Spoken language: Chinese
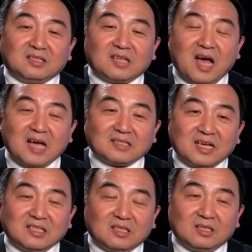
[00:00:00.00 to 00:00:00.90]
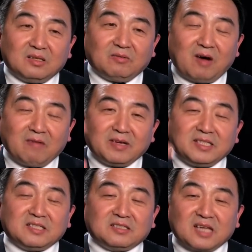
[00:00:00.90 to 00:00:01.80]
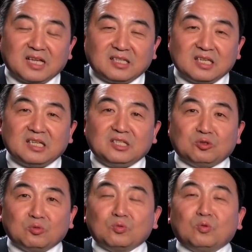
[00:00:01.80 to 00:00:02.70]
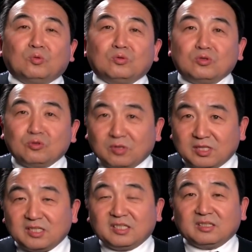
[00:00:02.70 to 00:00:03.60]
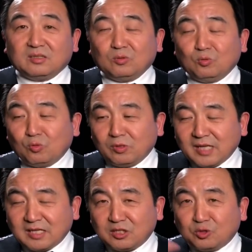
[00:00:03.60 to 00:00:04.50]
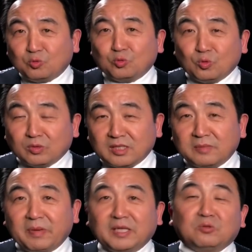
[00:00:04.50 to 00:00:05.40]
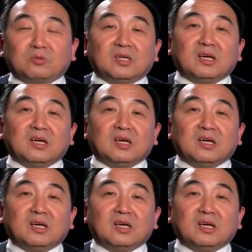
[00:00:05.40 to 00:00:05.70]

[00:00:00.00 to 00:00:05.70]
他在王伟京在替中共做事情，无论他是主动的，是被动的，